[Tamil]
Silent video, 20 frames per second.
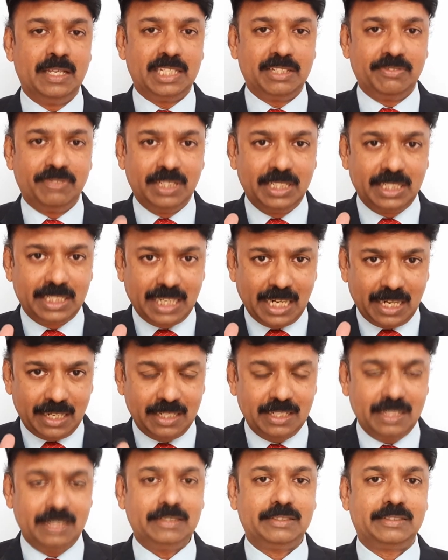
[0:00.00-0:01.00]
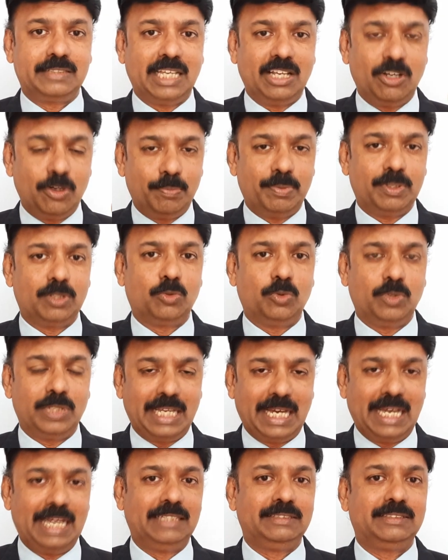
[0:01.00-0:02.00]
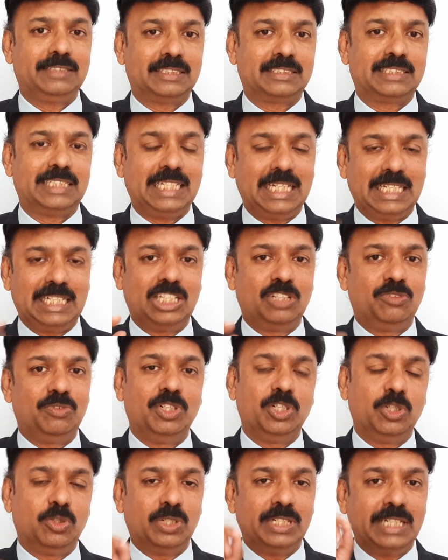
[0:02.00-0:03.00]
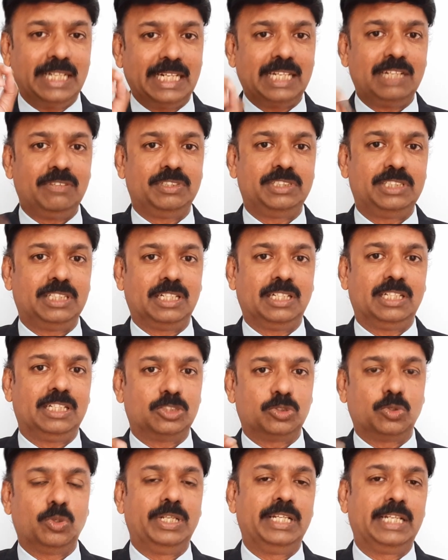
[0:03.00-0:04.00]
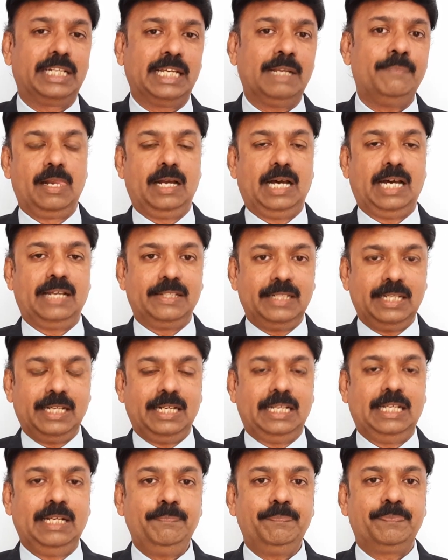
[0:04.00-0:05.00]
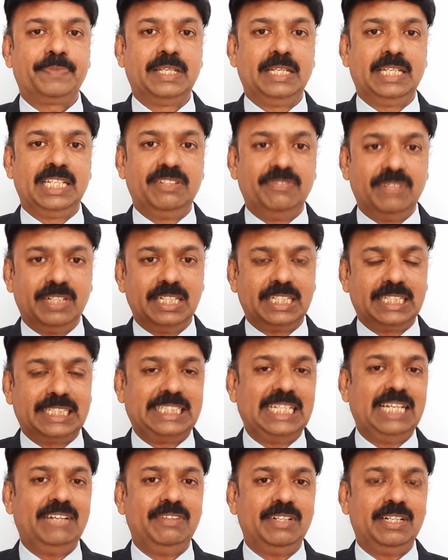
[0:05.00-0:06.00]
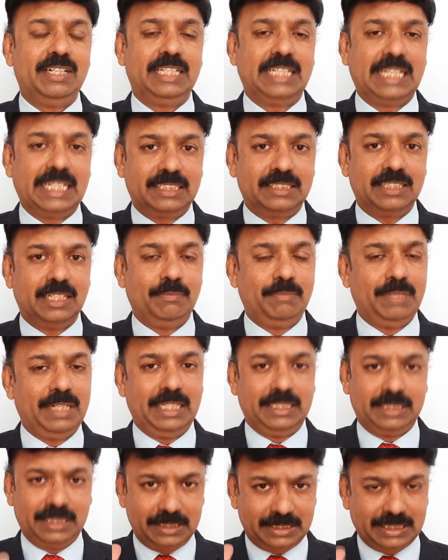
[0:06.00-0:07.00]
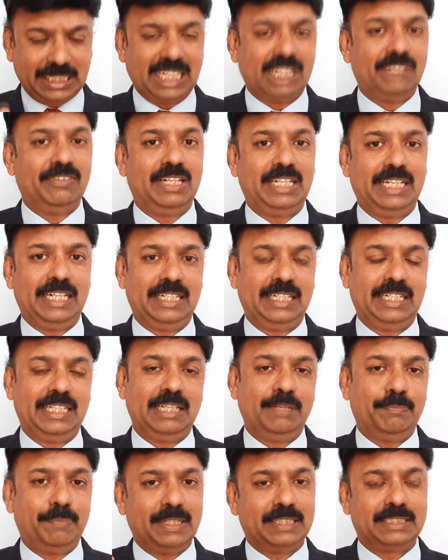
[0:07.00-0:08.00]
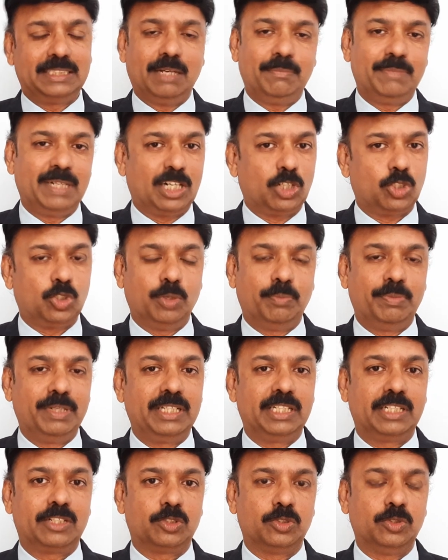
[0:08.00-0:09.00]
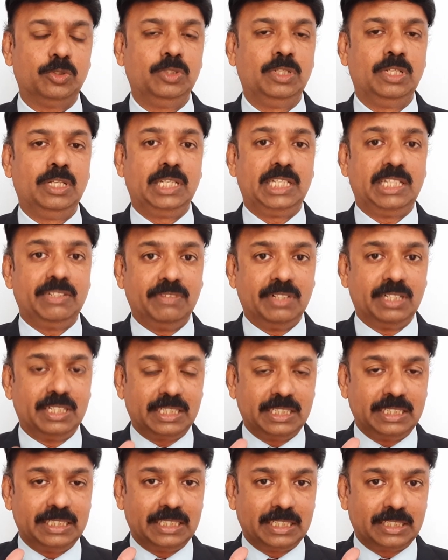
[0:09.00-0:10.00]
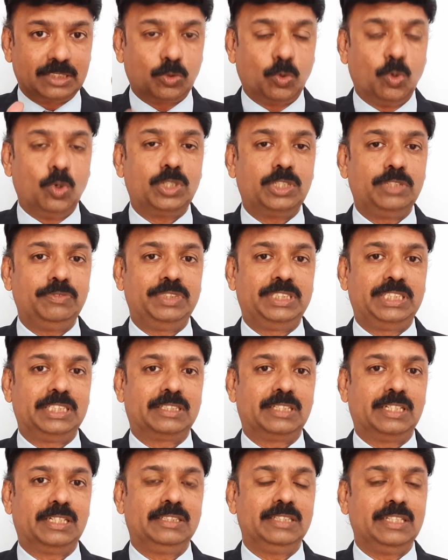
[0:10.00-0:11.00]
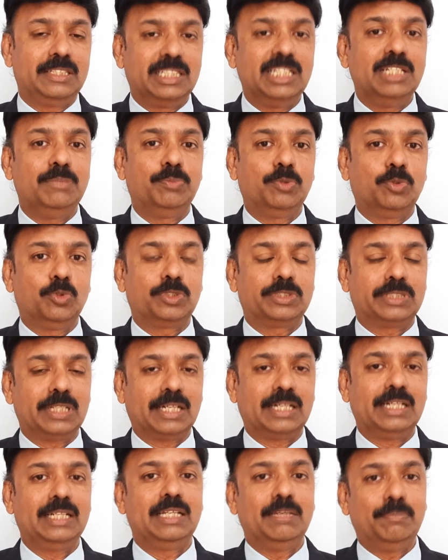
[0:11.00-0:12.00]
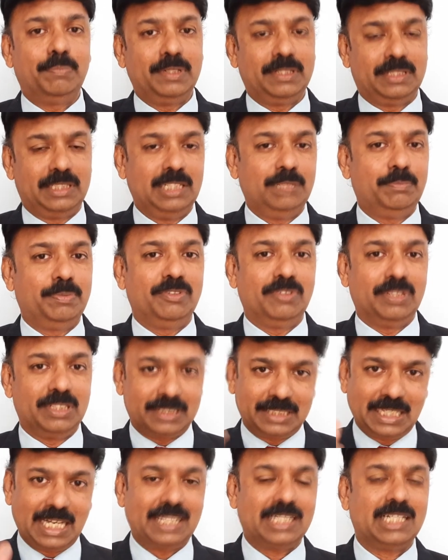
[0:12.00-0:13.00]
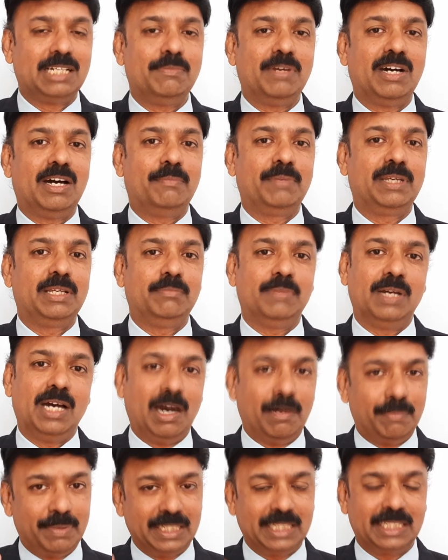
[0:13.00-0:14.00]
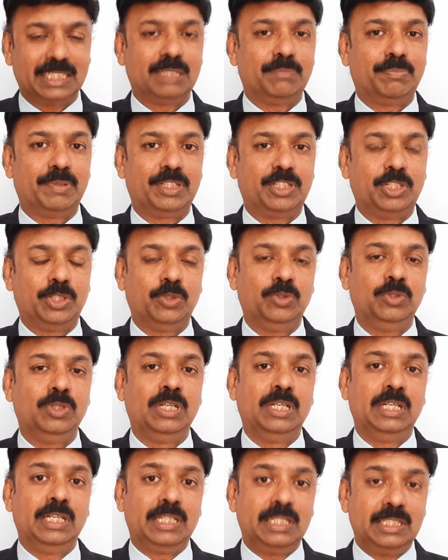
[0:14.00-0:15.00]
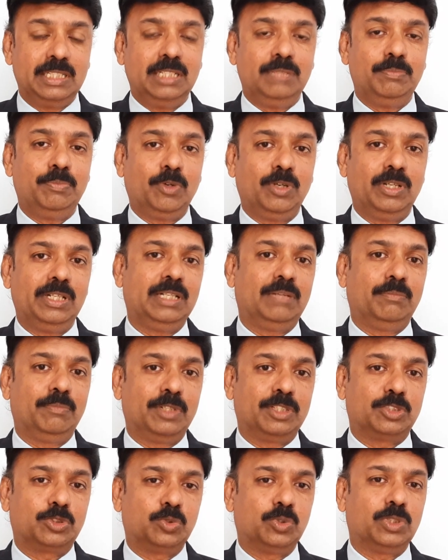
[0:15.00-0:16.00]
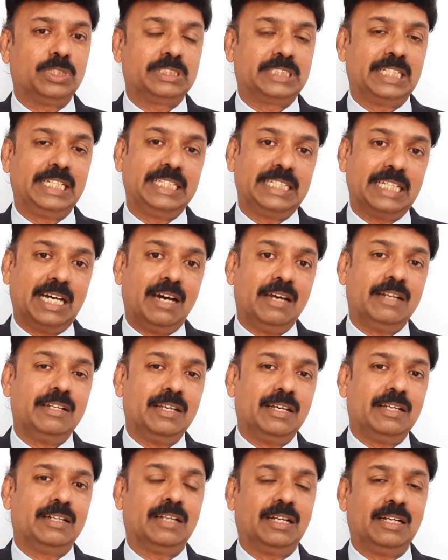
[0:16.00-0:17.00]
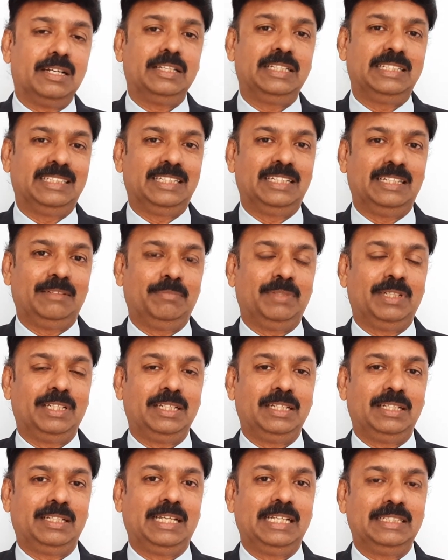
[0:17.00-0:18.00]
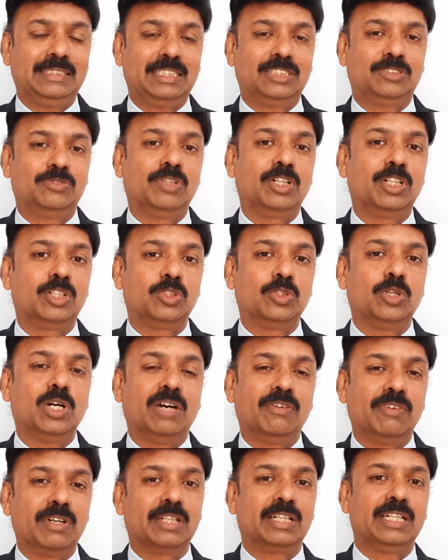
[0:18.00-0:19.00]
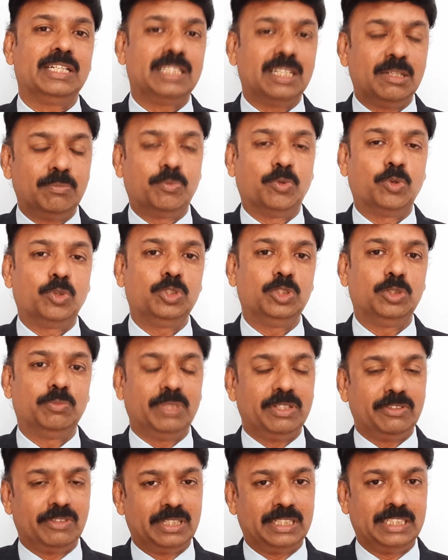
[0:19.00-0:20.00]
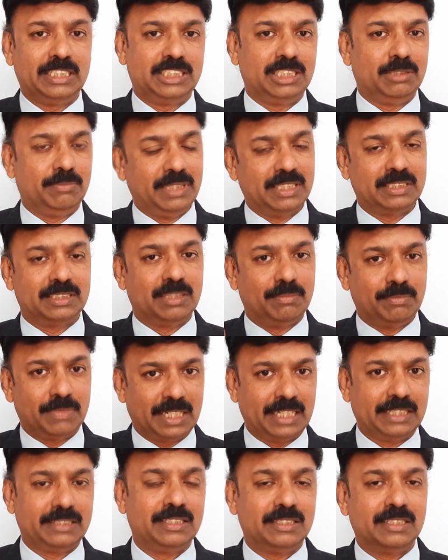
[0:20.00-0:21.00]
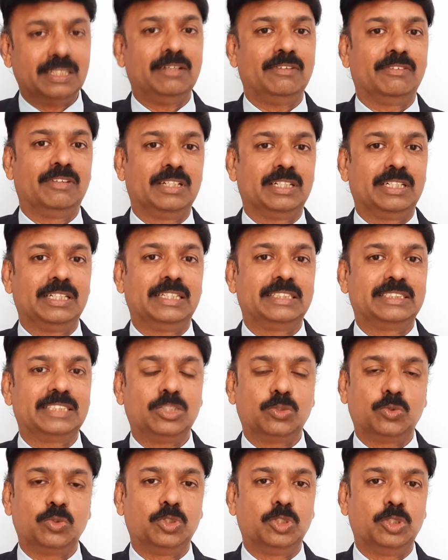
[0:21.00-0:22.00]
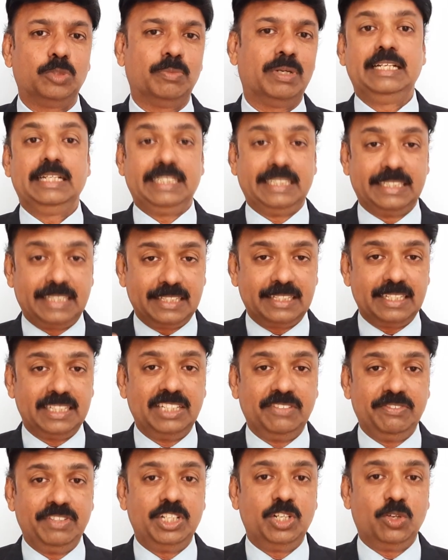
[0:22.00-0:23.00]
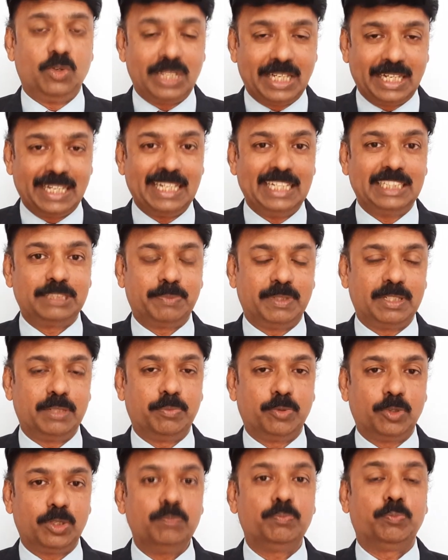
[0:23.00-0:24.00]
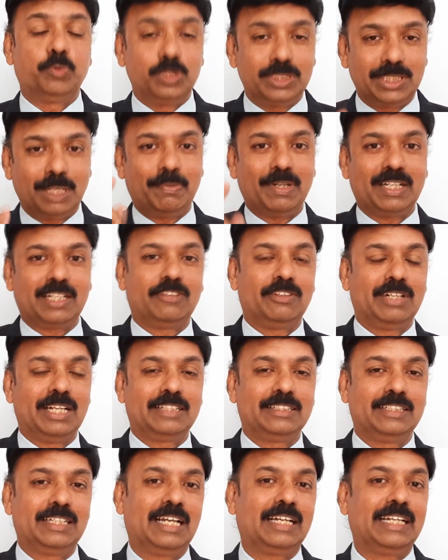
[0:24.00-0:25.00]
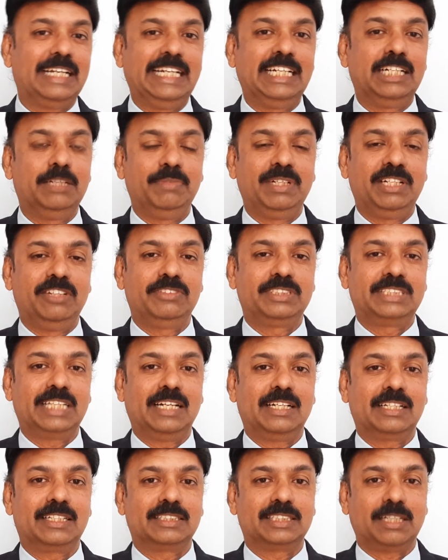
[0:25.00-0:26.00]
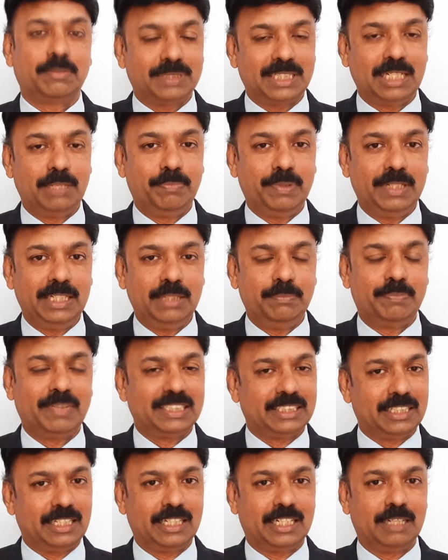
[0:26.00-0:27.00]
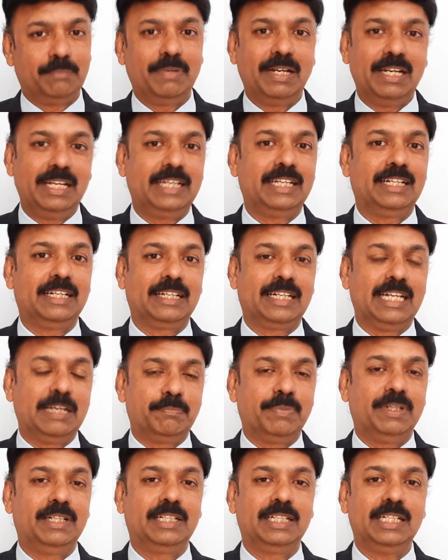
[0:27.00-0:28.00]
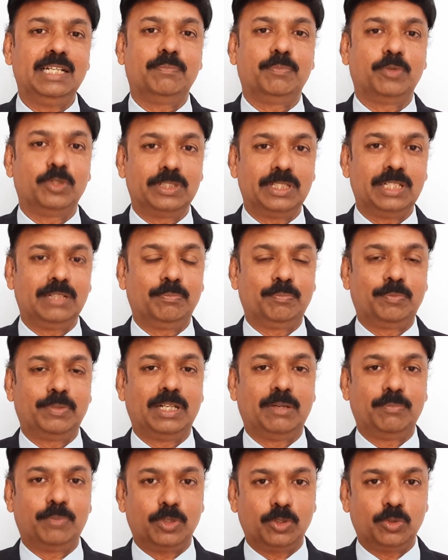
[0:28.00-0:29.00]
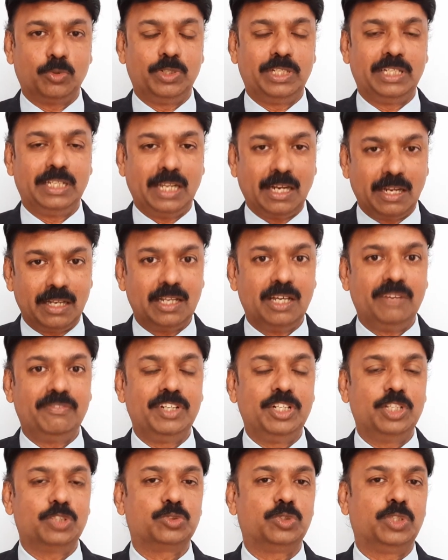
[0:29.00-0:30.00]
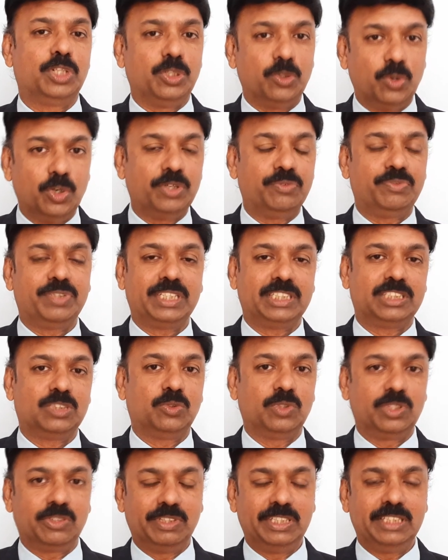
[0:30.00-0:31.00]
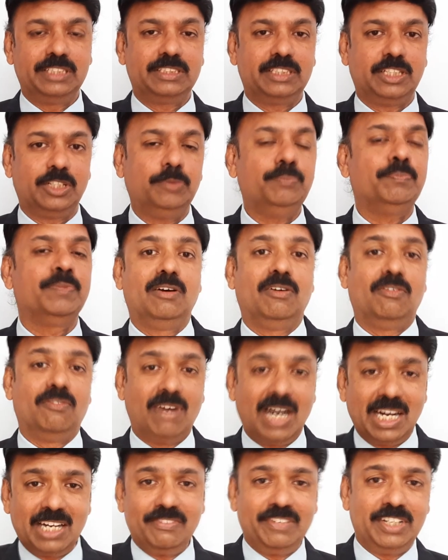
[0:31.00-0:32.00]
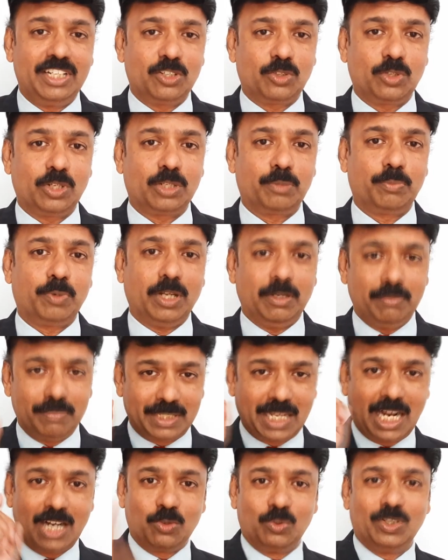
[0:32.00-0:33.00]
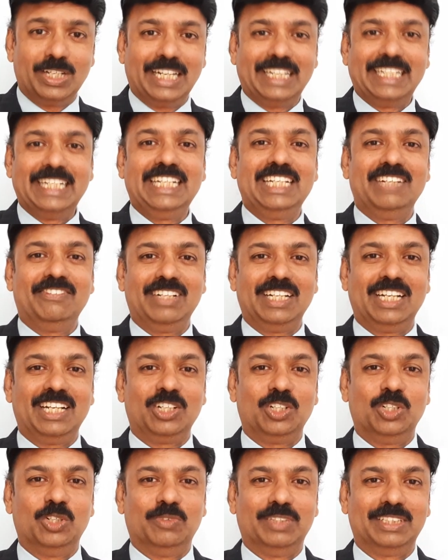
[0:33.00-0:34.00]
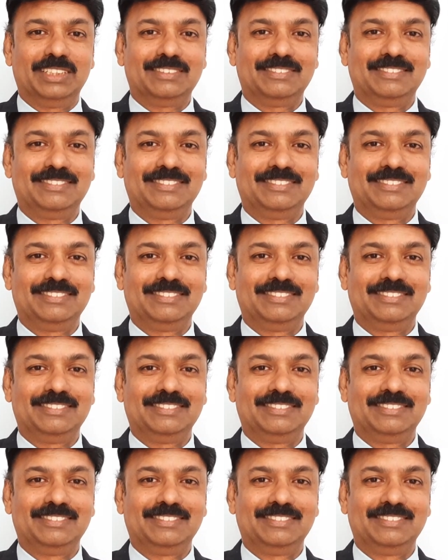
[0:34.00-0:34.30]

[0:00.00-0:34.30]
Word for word: இவங்களுக்கு எல்லாம் தேவைப்படக்கூடிய ஆன்சர்ஸை நான் இந்த வீடியோவில் நிறைய விஷயங்களை நான் சொல்லியிருக்கேன் அதனால் இவங்களுக்கு தேவையான எக்ஸாமினேஷன் தகவல் என்ன எப்போ எக்ஸாம் நடக்கும் அப்படிங்கிறதும் இவங்களுக்கு இந்த கோர்ட்டு விஷயத்துலேருந்து தீர்ப்பு கொடுத்தாக்கா எப்படி தீர்ப்பு இவங்களுக்கு சாதகமாக அமையுமா அப்படிங்கிறத பற்றியும் இதே போல் நம்முடைய ஸ்டூடெண்ட்ஸில் யார் யாருக்கெல்லாம் இந்த மாதிரி கேசஸ் வருதோ அவங்களுக்குலாம் இதெல்லாம் பொருந்துமா இவங்களுக்கு நிச்சயமாக எக்ஸாம் நடத்தி தான் அவங்களுக்கு ரிசல்ட் கொடுக்கணுமா இதை தான் இந்த வீடியோவில் அனலைஸ் பண்ண போகிறோம் புதுசாக பார்க்குறவங்களா இருந்தாக்கா இண்டு மினியம் சேனலுக்கு சப்ஸ்கிரைப் பண்ணிவிட்டு பக்கத்தில் இருக்கிற பெல் ஐக்கனை கிளிக் பண்ணுங்கள் அப்போது தான் நான் போடக்கூடிய எல்லா வீடியோஸினுடைய நோட்டிஃபிகேஷன் உங்களுக்கு வந்து சேரும் வாங்க வீடியோக்குள்ளே போகலாம் நான் உங்கள் இனியவன் இளங்கோவன்